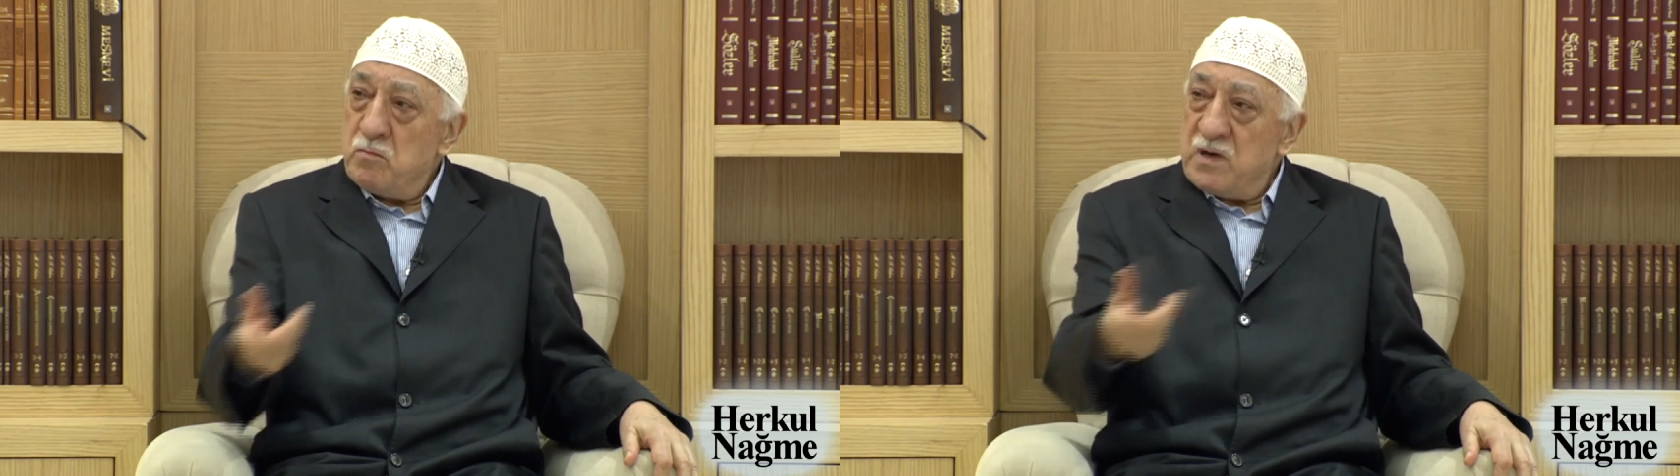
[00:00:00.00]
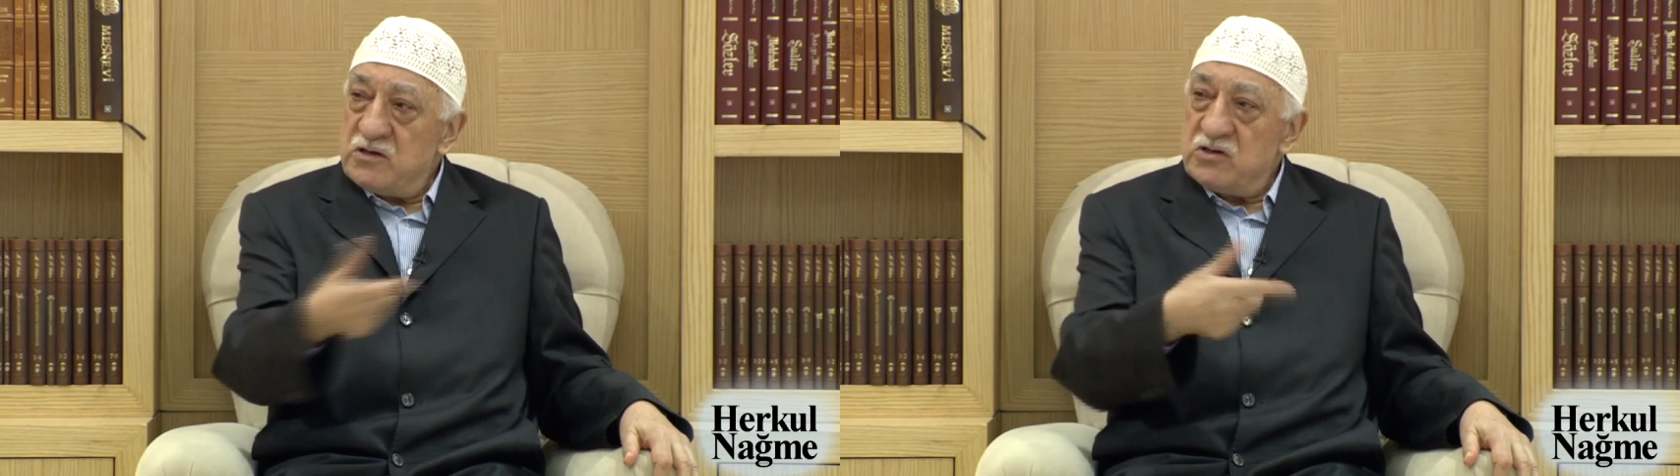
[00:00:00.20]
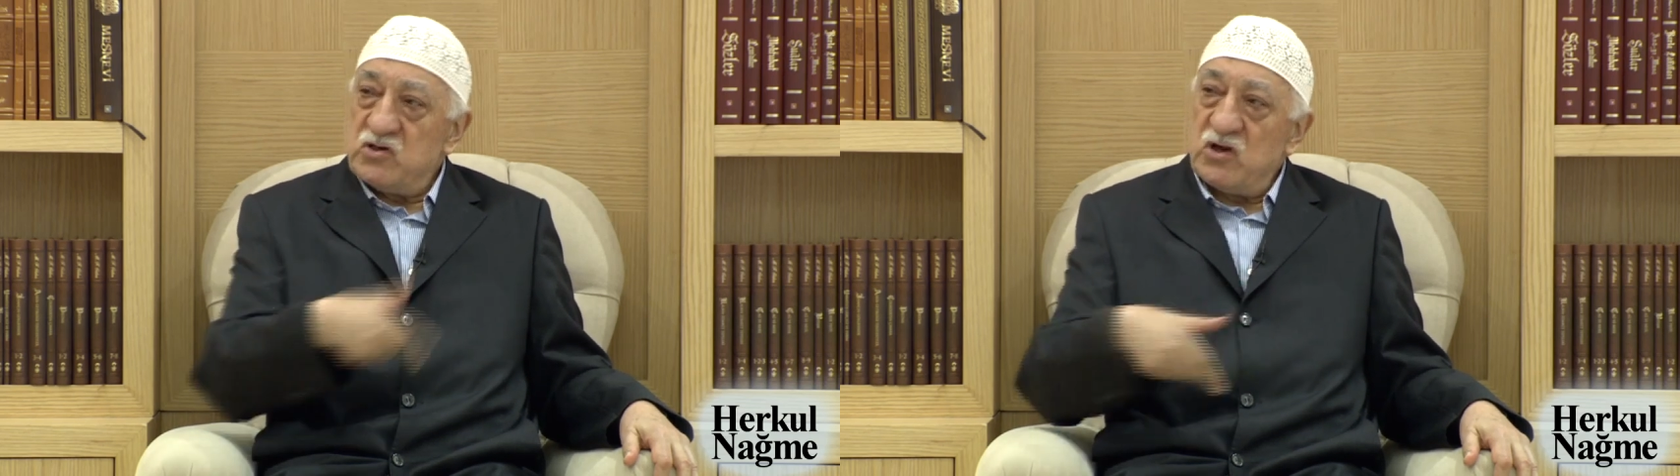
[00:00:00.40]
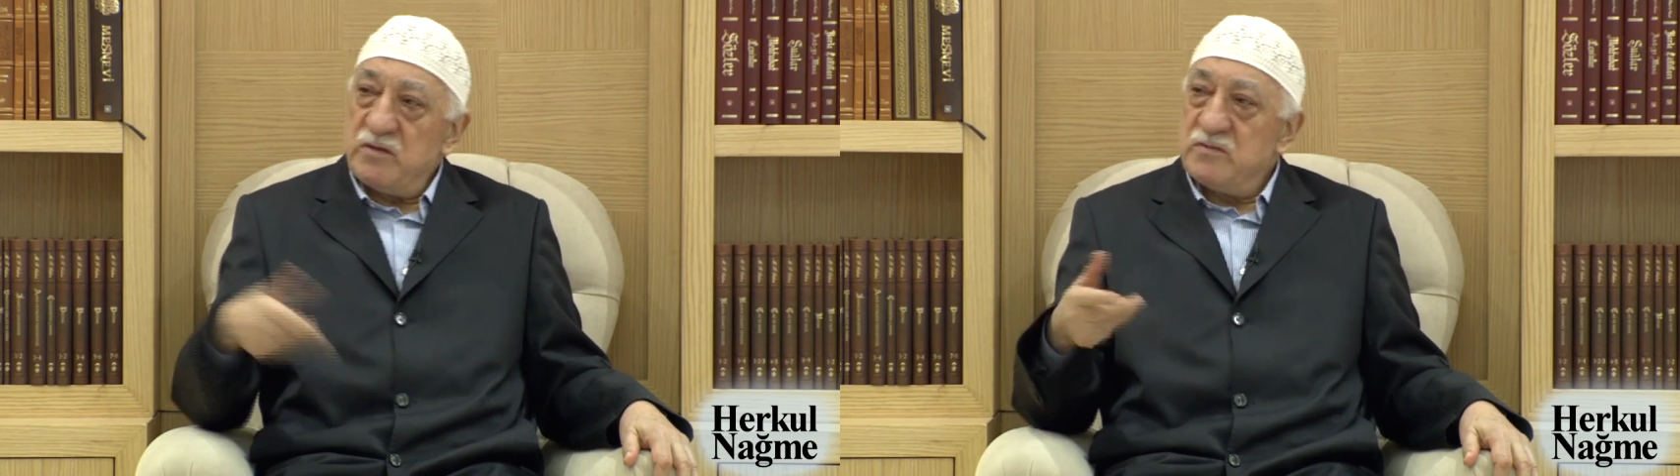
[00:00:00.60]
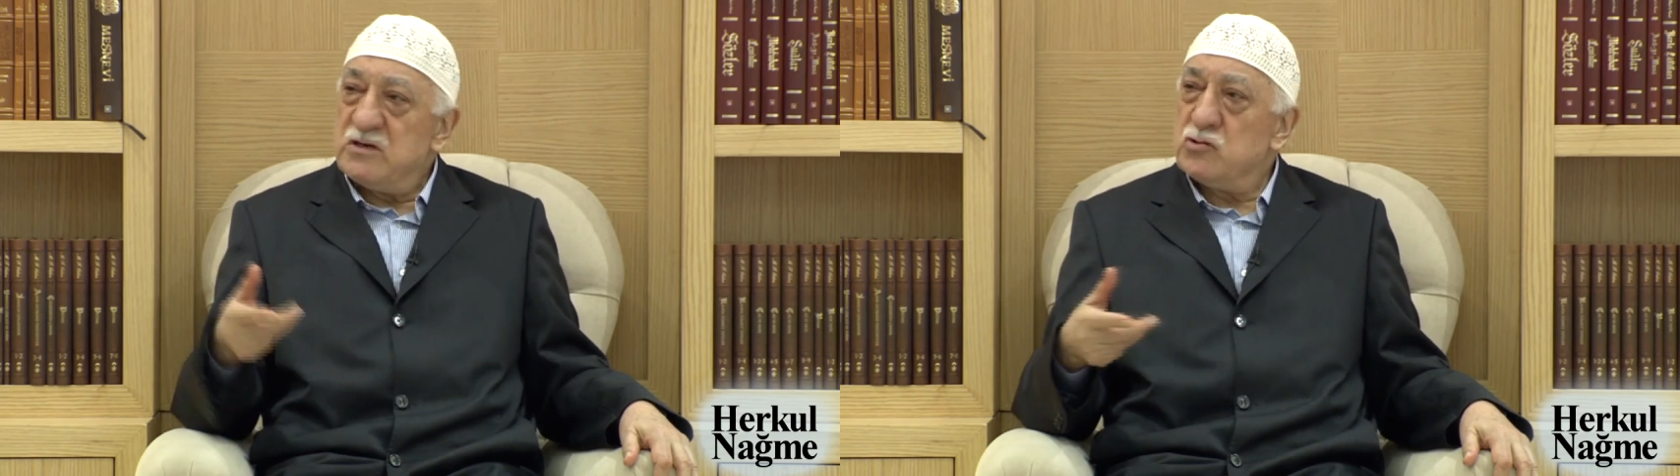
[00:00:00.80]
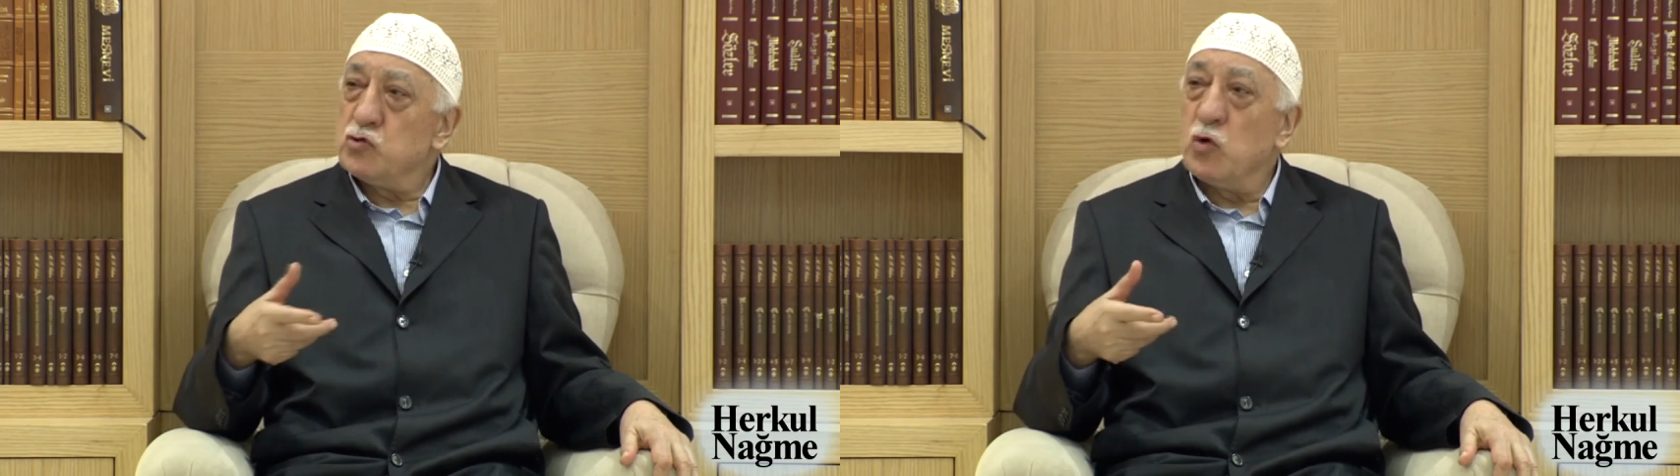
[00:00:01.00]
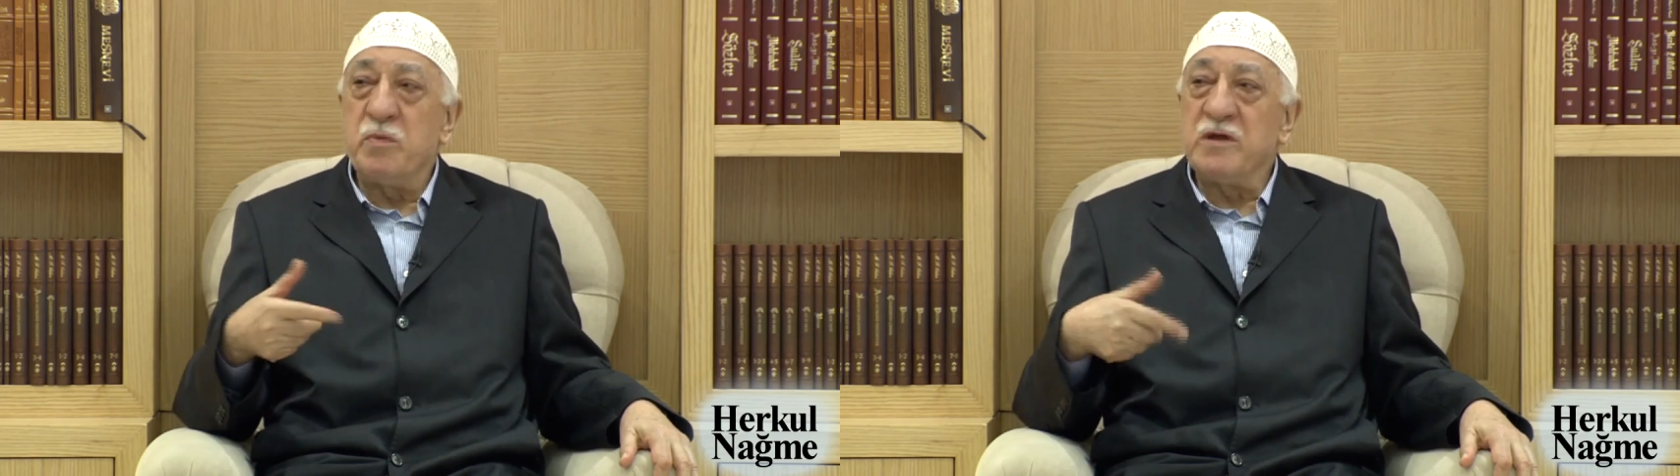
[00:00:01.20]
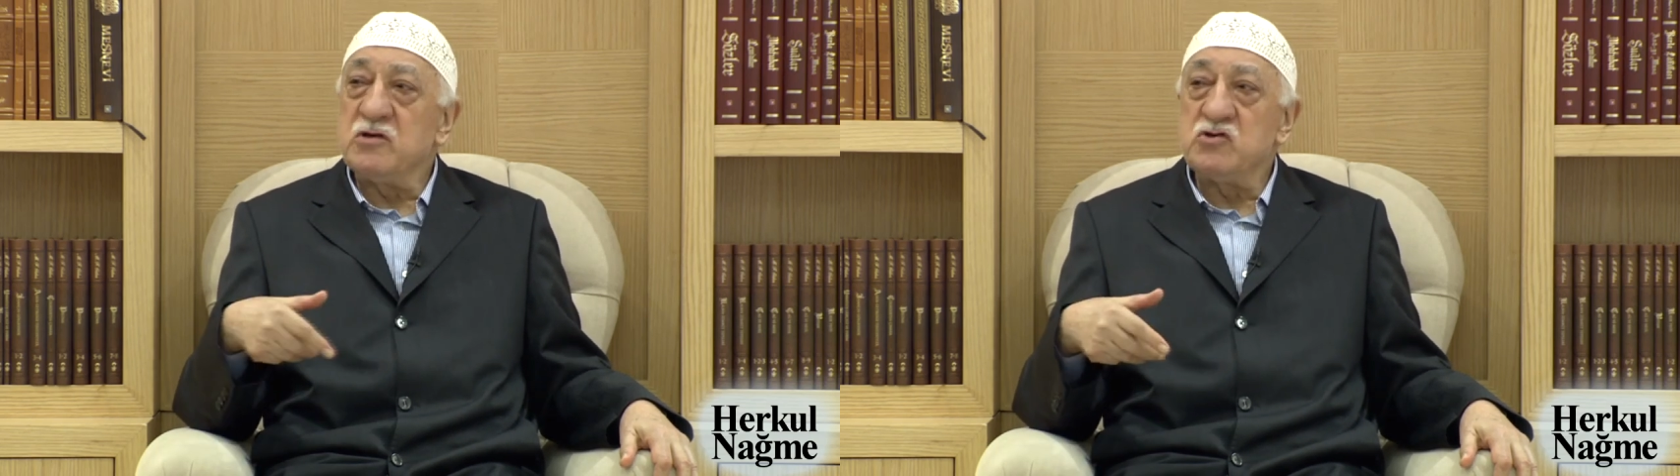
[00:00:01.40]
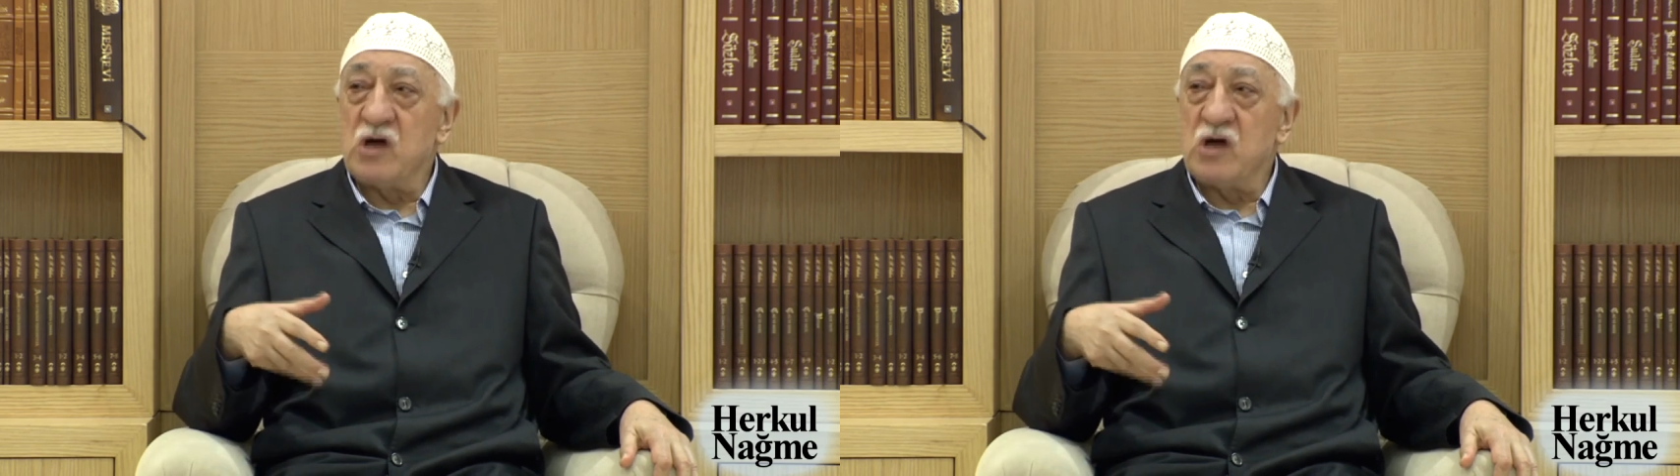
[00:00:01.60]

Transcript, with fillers: meclislerimizi sohbeti